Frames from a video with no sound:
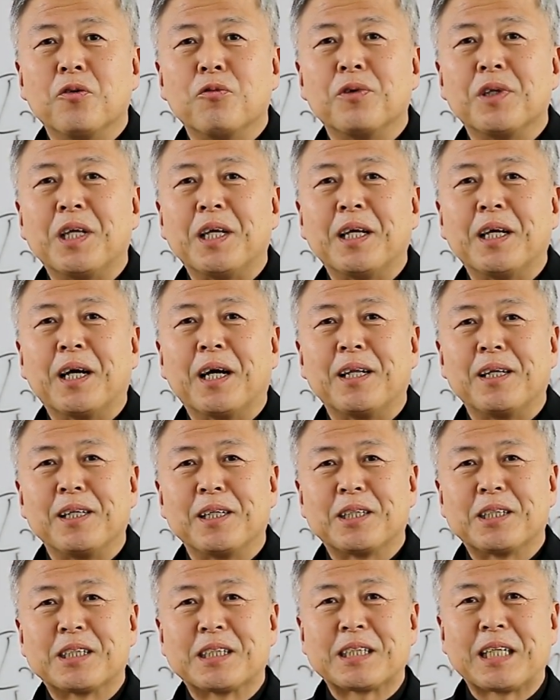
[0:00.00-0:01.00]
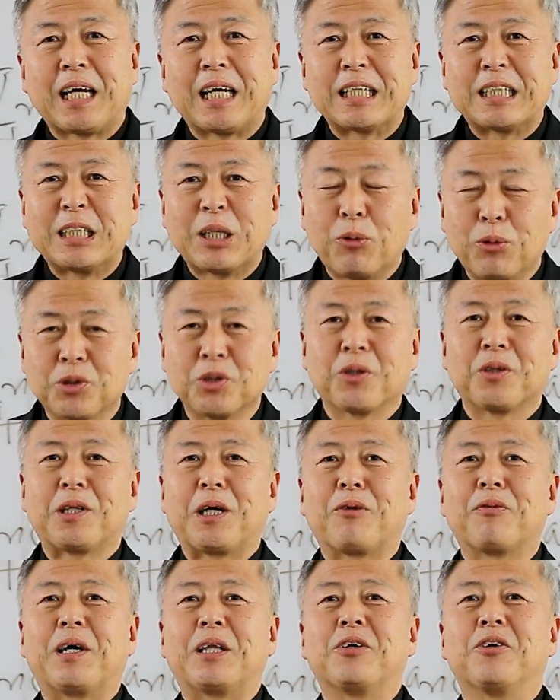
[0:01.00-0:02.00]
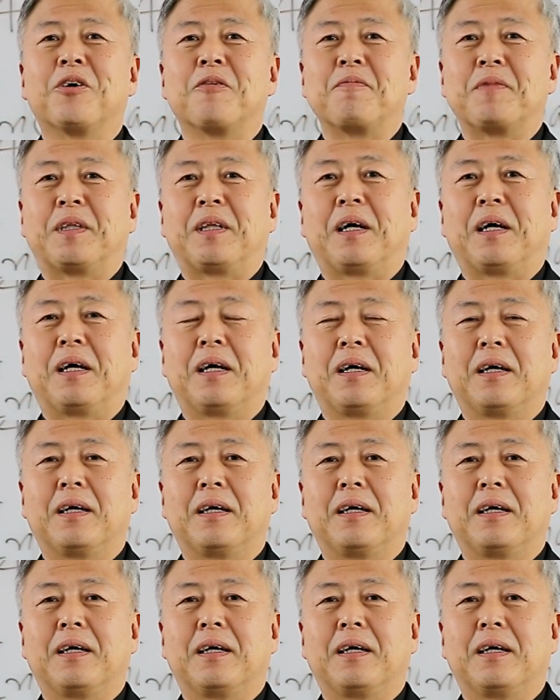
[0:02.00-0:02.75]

우리 인간을 찾아오셨다고 하는 겁니다.